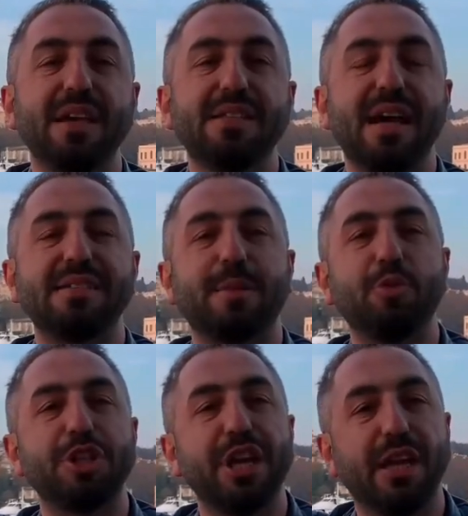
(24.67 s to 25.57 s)
İstersek
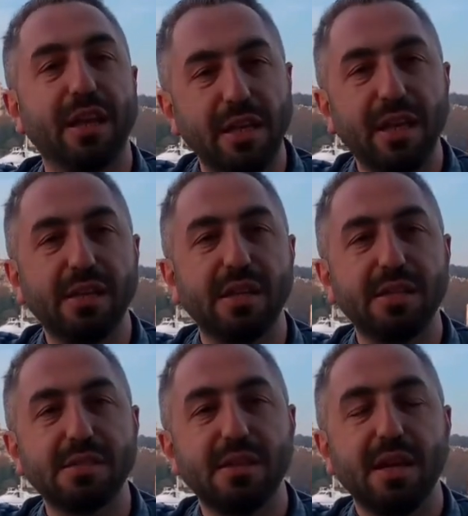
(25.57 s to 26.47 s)
buna şehirlerini ileri
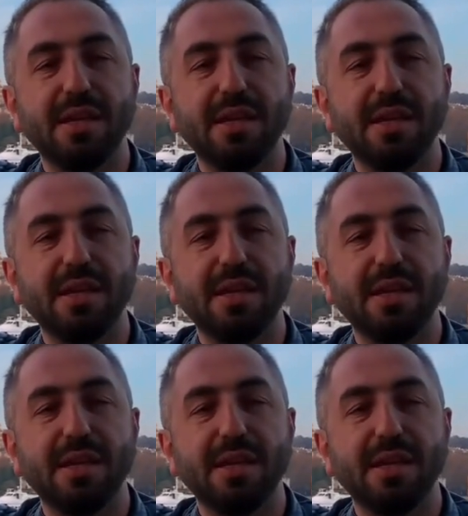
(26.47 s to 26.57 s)
deriz,